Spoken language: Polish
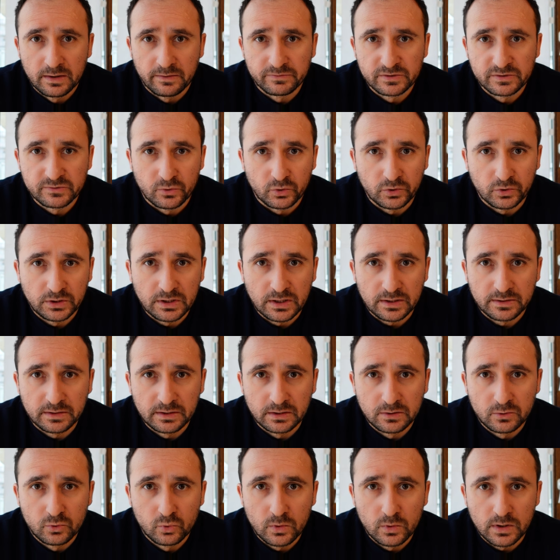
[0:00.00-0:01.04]
w swoich
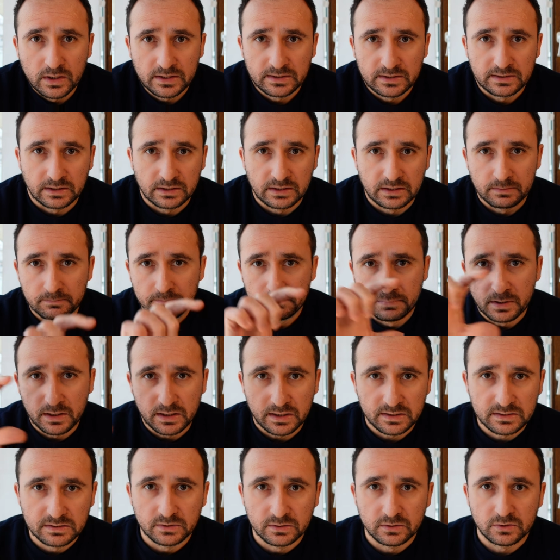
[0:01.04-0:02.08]
artykułach takie
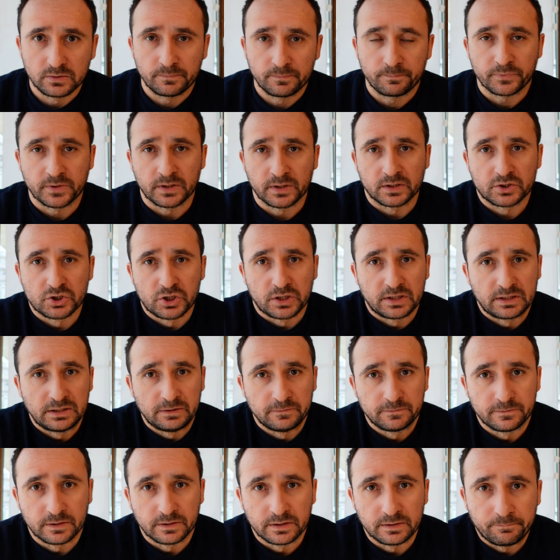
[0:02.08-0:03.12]
bardzo e,
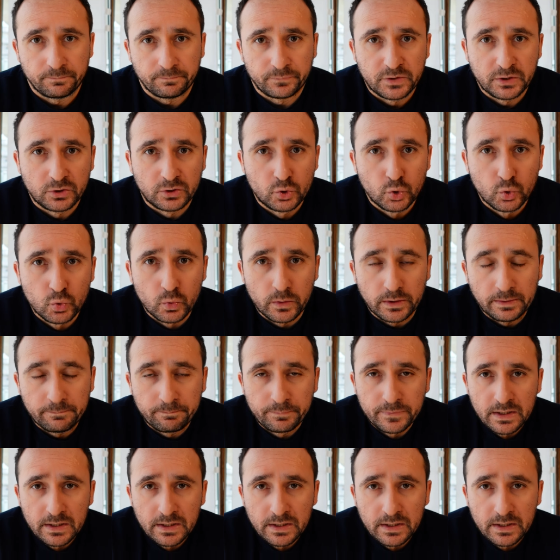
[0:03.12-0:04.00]
krzykliwe tytuły.